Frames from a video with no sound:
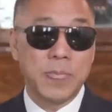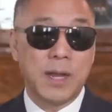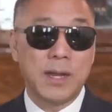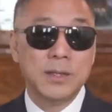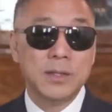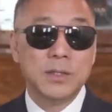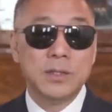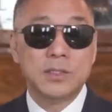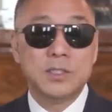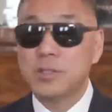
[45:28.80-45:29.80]
啊，
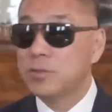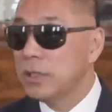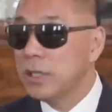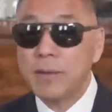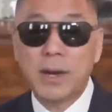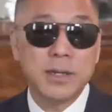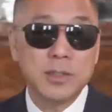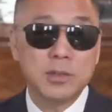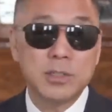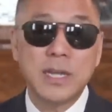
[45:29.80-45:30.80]
其昨天晚
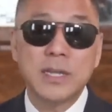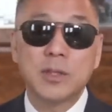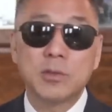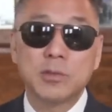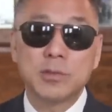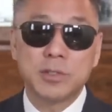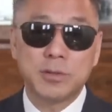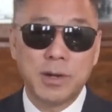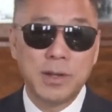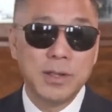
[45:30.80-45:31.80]
上就是三点多钟的时
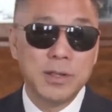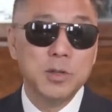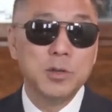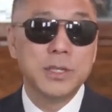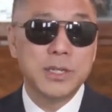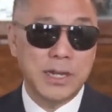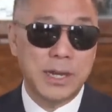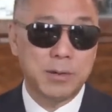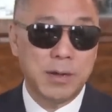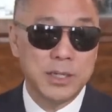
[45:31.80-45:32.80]
候，又一个
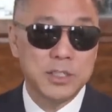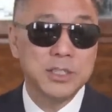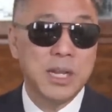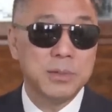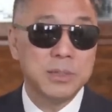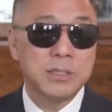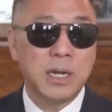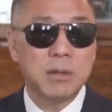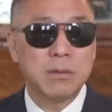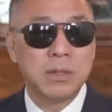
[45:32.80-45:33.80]
战友啊，新加坡的
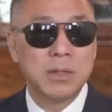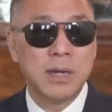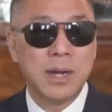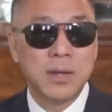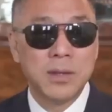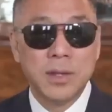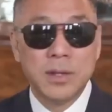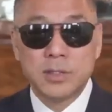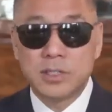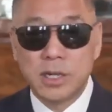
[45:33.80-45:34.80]
战友啊，
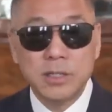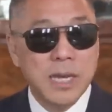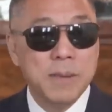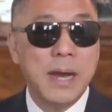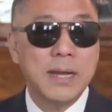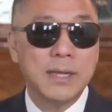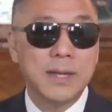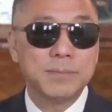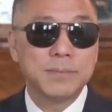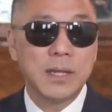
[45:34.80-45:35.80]
成天骂他
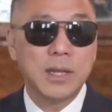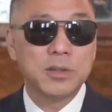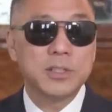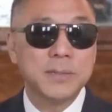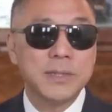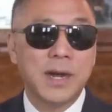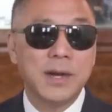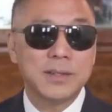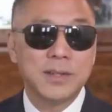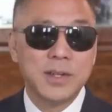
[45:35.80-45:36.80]
老丈母
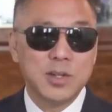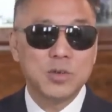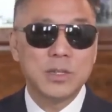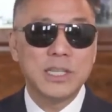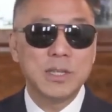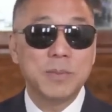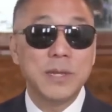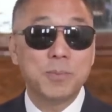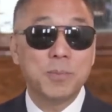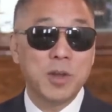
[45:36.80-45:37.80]
娘，说他你
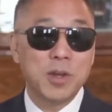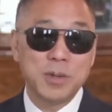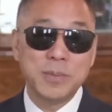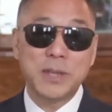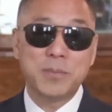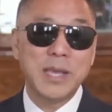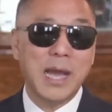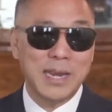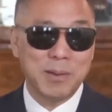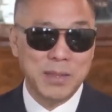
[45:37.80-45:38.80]
被爆料革命给
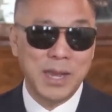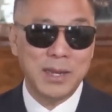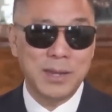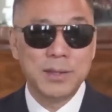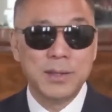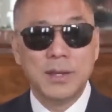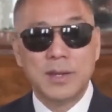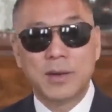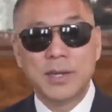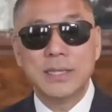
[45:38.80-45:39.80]
骗了，骗了。
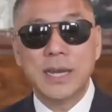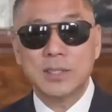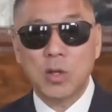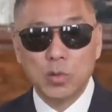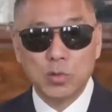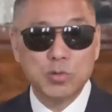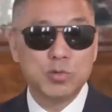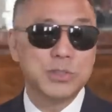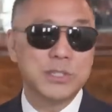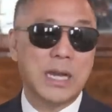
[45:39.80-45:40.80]
老人家偷偷
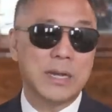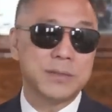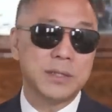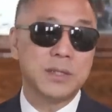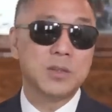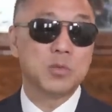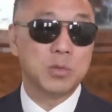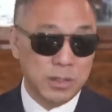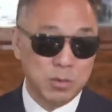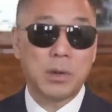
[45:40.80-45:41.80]
出去打了三针，昨
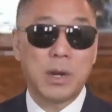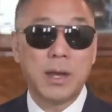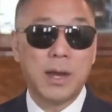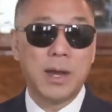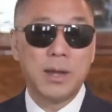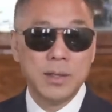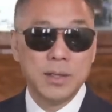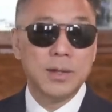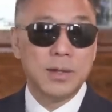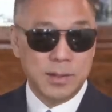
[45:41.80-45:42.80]
天走了啊，
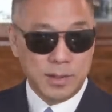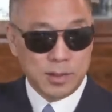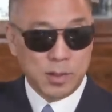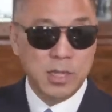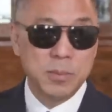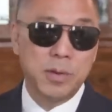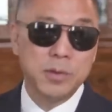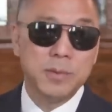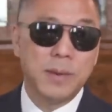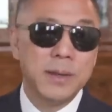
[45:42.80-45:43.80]
老天保
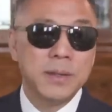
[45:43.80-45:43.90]
佑吧，